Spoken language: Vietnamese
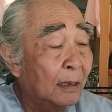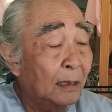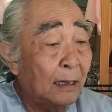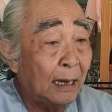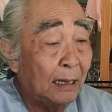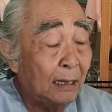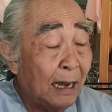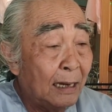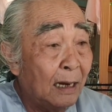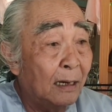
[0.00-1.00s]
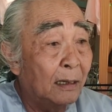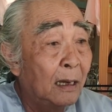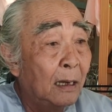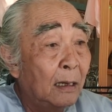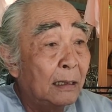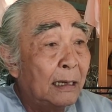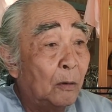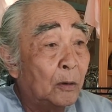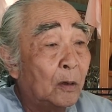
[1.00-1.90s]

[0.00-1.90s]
thì thầy ra đời giàu